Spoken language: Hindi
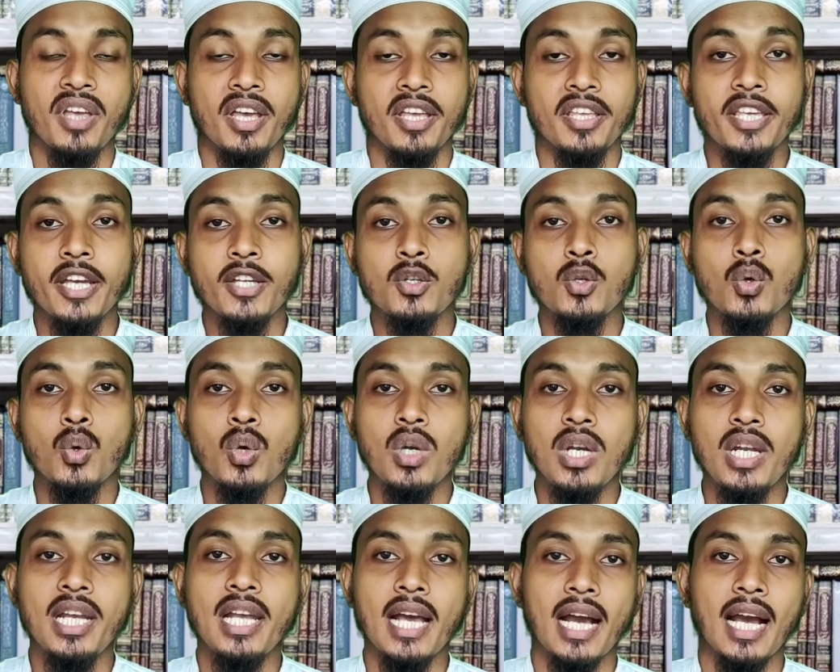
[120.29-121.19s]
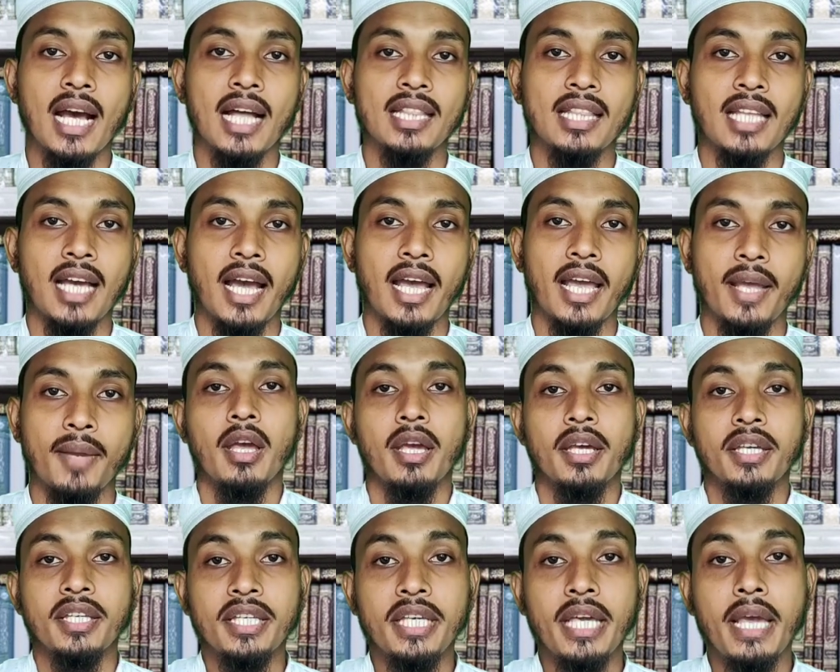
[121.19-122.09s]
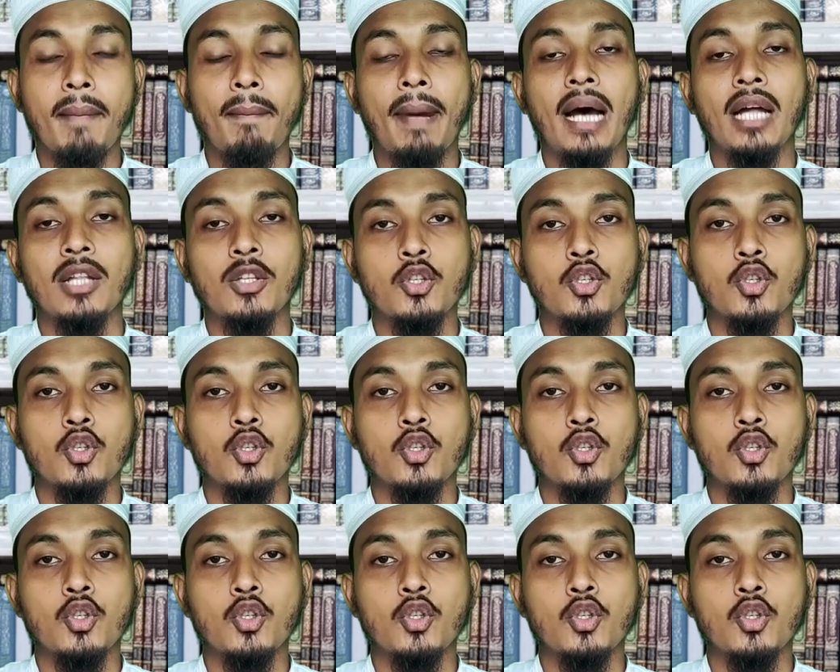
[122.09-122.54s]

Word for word: ये चुगली लगाता है ये बात